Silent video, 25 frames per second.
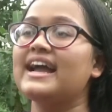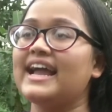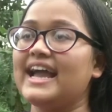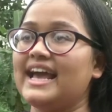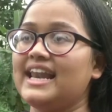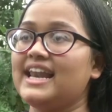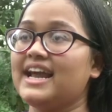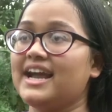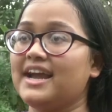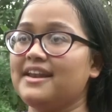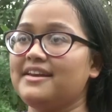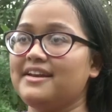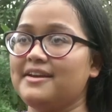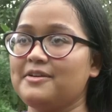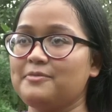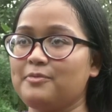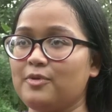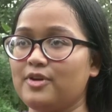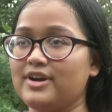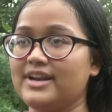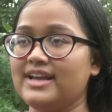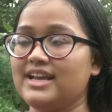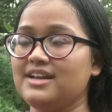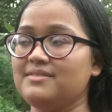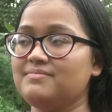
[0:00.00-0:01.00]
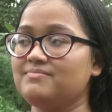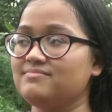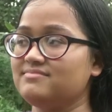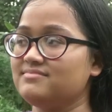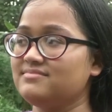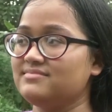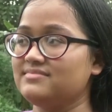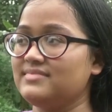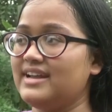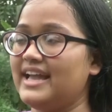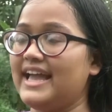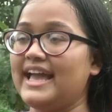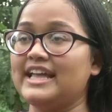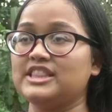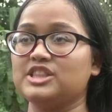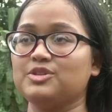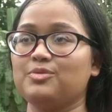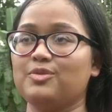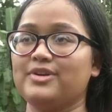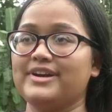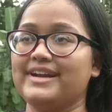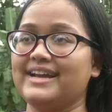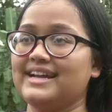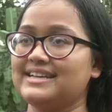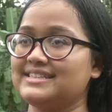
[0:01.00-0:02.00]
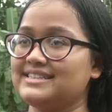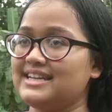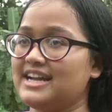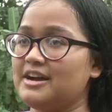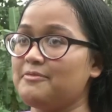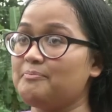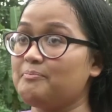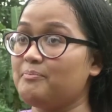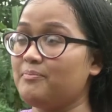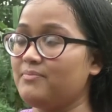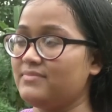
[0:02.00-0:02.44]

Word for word: খেলা খেলার পরে এত বড় একটা